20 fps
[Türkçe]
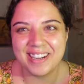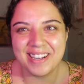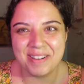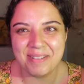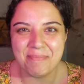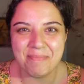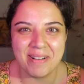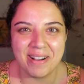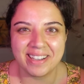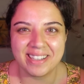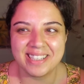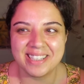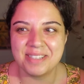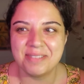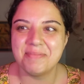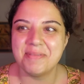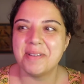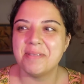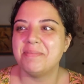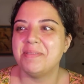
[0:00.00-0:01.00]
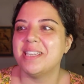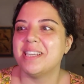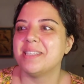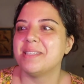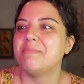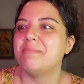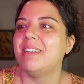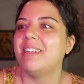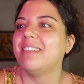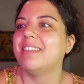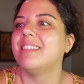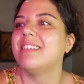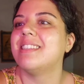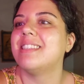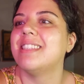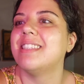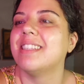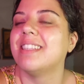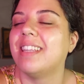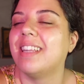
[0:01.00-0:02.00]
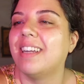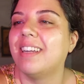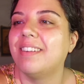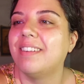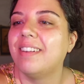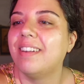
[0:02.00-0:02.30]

klip makyajımı yapacağız birlikte sizinle.